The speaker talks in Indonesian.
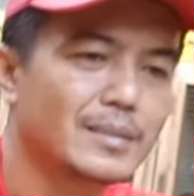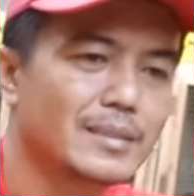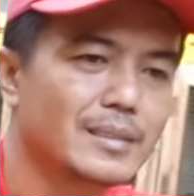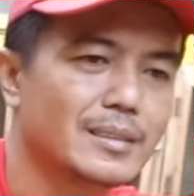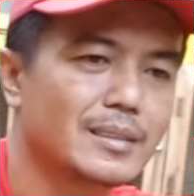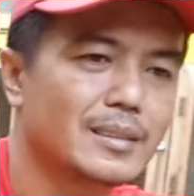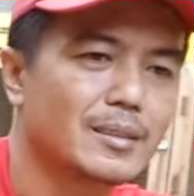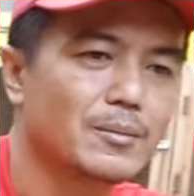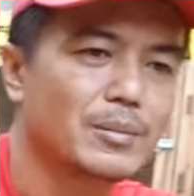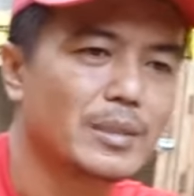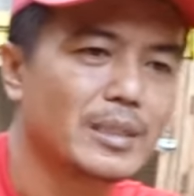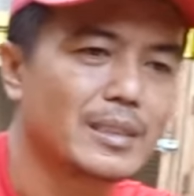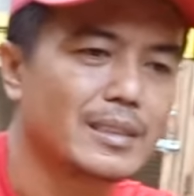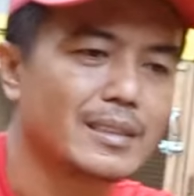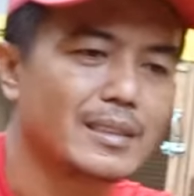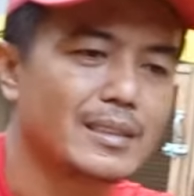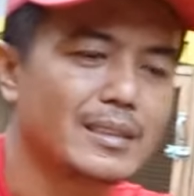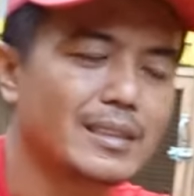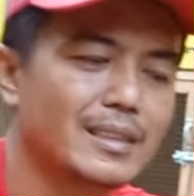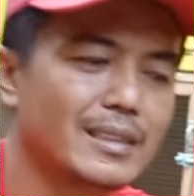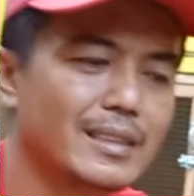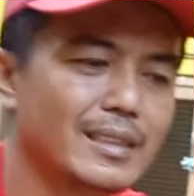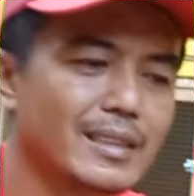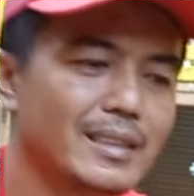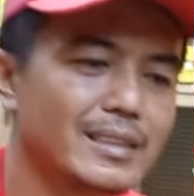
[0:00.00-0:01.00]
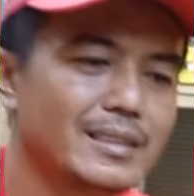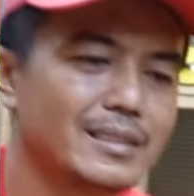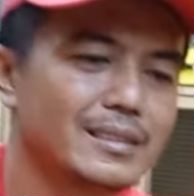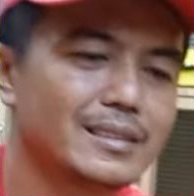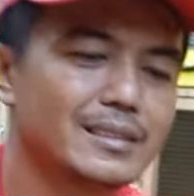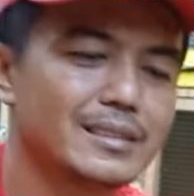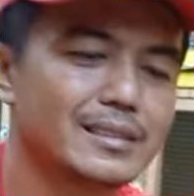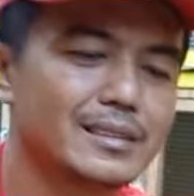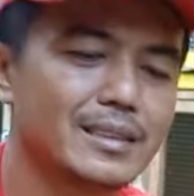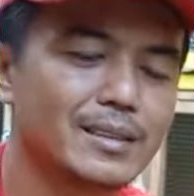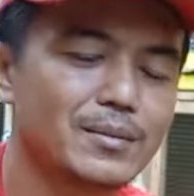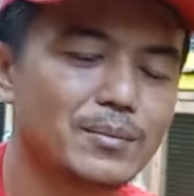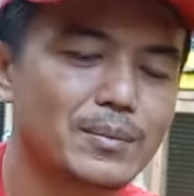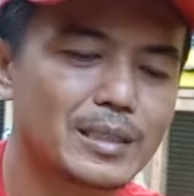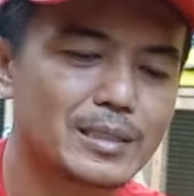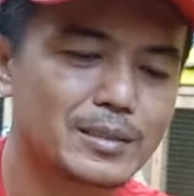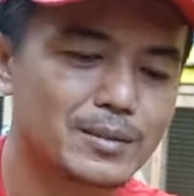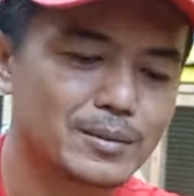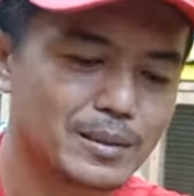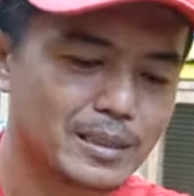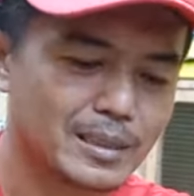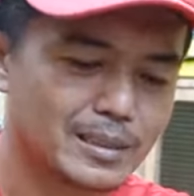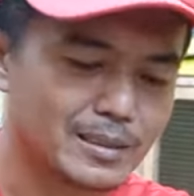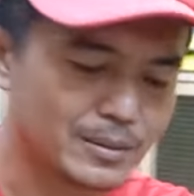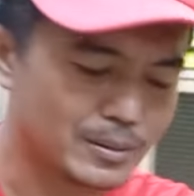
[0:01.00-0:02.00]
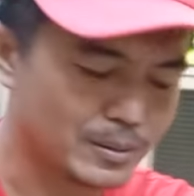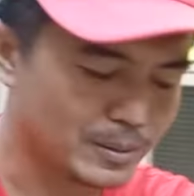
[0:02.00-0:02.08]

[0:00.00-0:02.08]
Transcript: ini seperti ini ya saya masukkan